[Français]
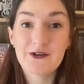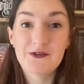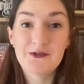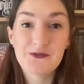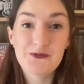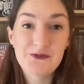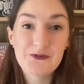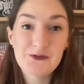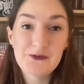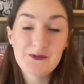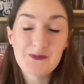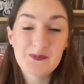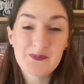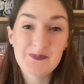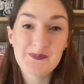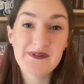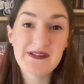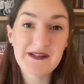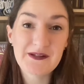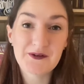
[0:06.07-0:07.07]
du
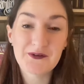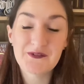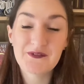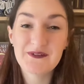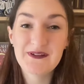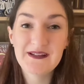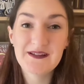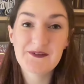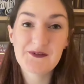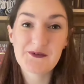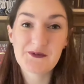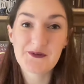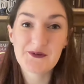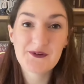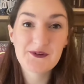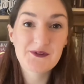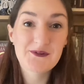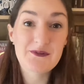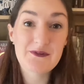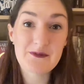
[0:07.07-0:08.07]
bilan lecture
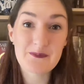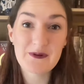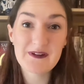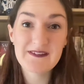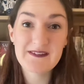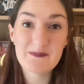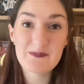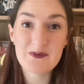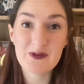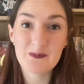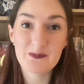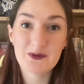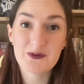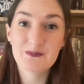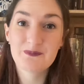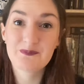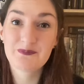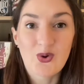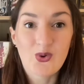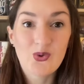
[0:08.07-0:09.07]
du mois de septembre.
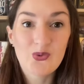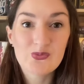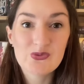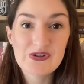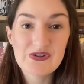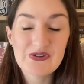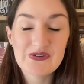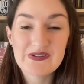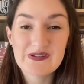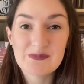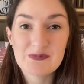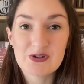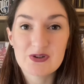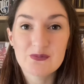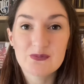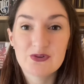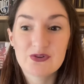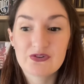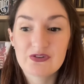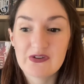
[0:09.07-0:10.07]
Au mois de
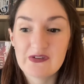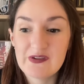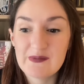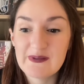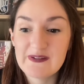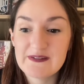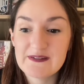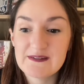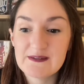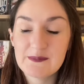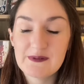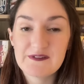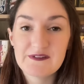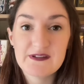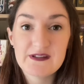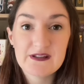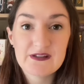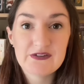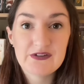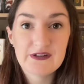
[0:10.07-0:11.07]
septembre, je ne sais pas ce qui s'est
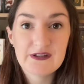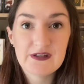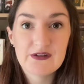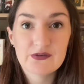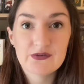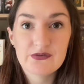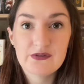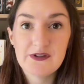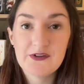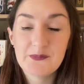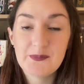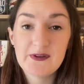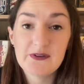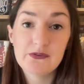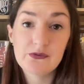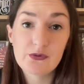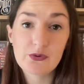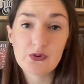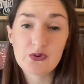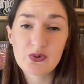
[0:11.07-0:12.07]
passé, j'étais dans une espèce
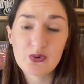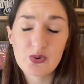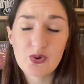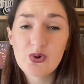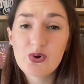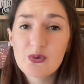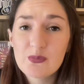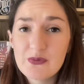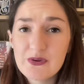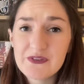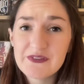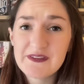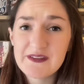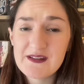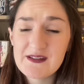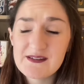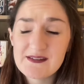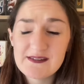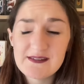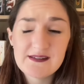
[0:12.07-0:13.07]
de
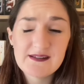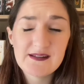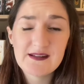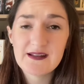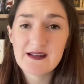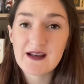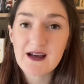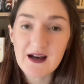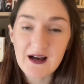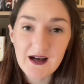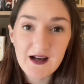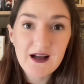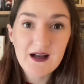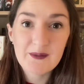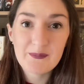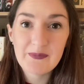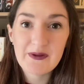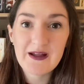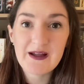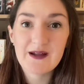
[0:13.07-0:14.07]
romantésie era
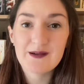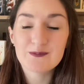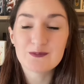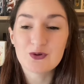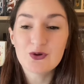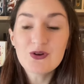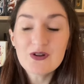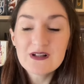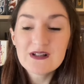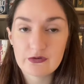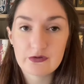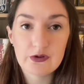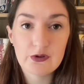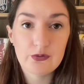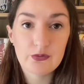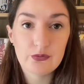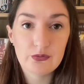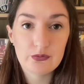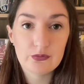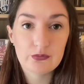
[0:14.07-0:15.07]
apparemment. J'en ai
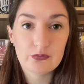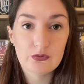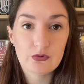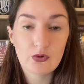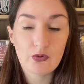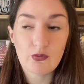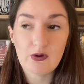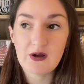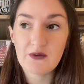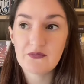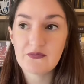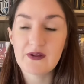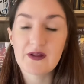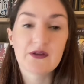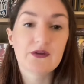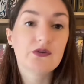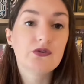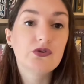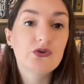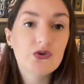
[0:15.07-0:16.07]
lu trois, enfin
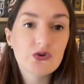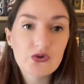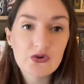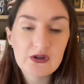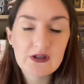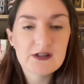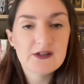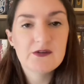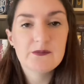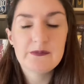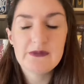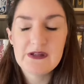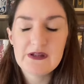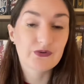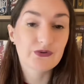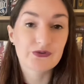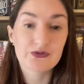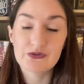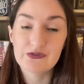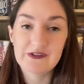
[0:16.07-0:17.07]
deux et demi.
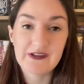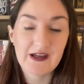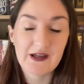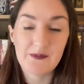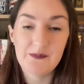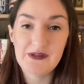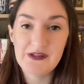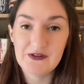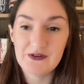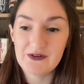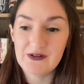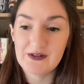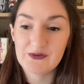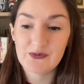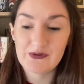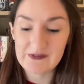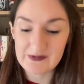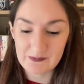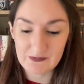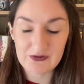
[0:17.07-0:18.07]
Je termine la
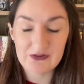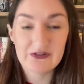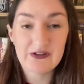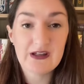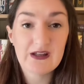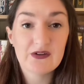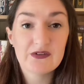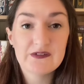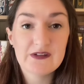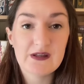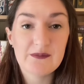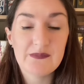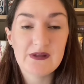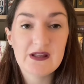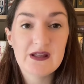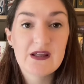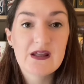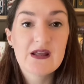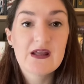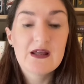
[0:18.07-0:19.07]
troisième que j'ai
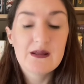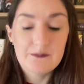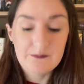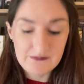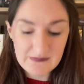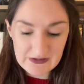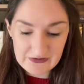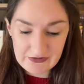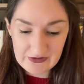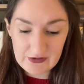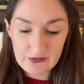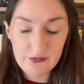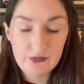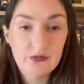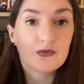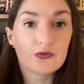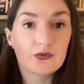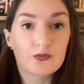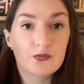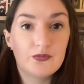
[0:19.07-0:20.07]
entamée. Mais j'ai lu
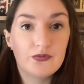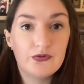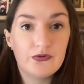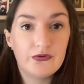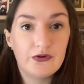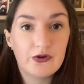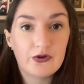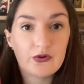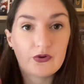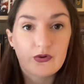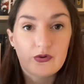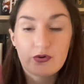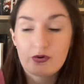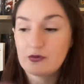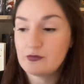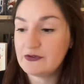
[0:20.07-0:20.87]
plusieurs euh,